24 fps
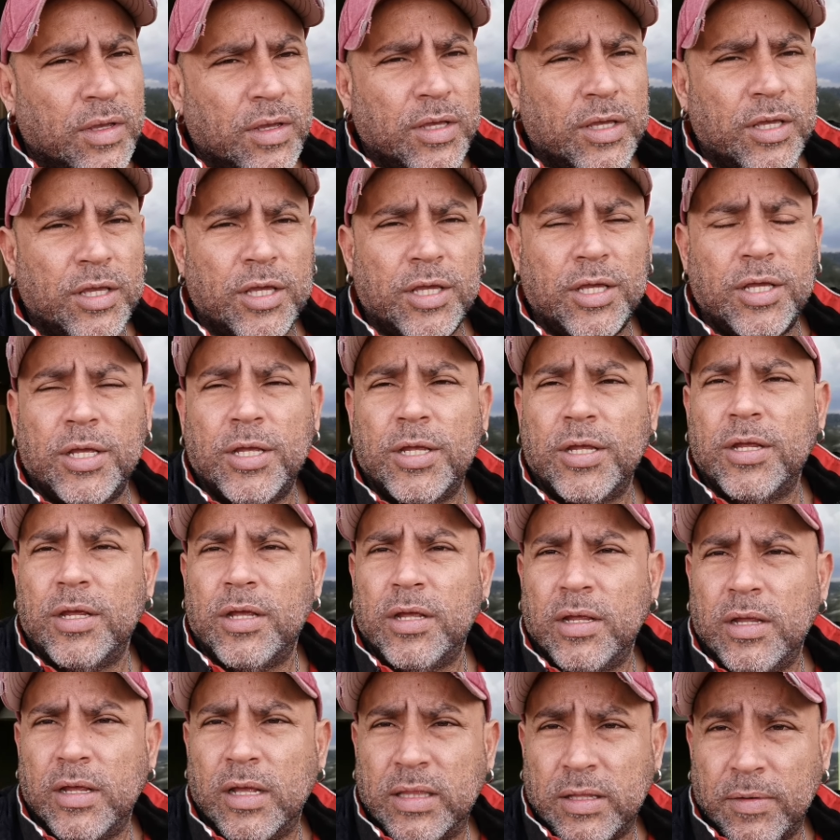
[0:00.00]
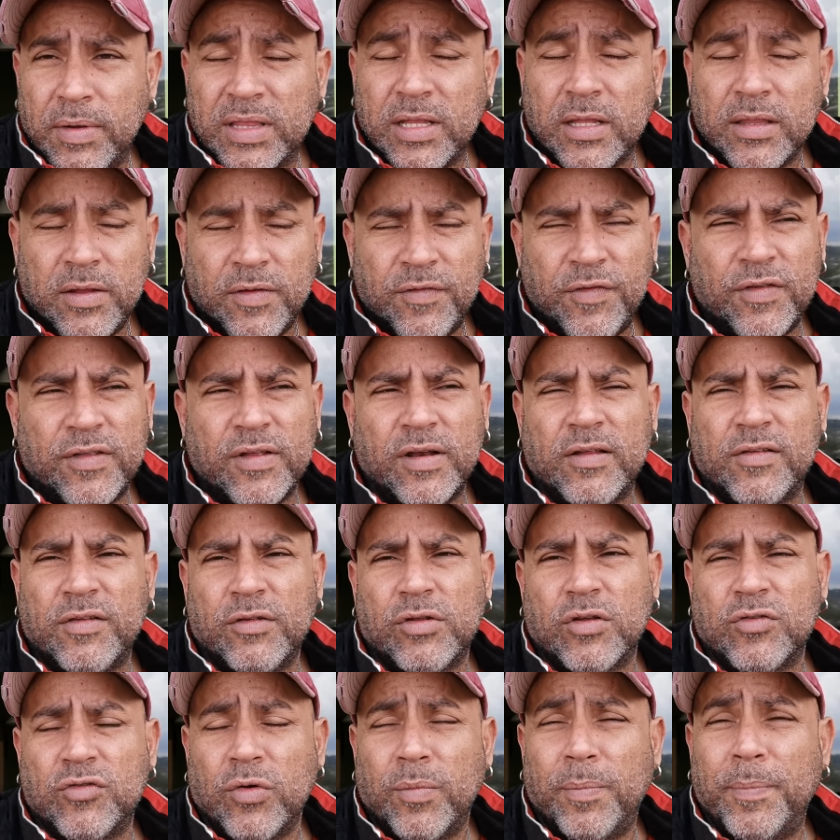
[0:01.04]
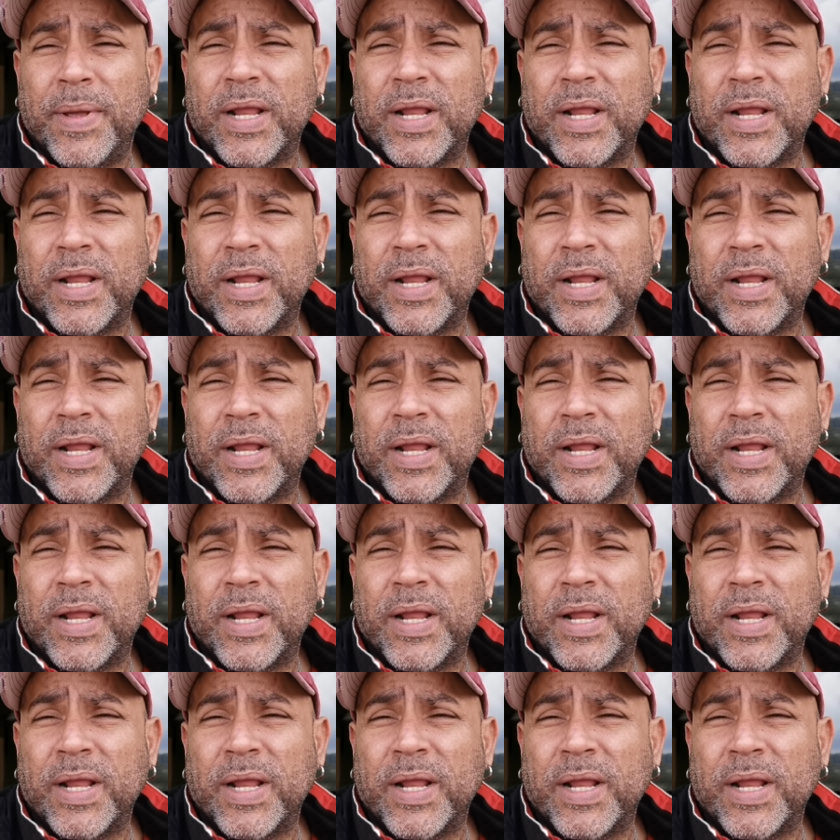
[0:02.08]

y, está bastante difícil la situación.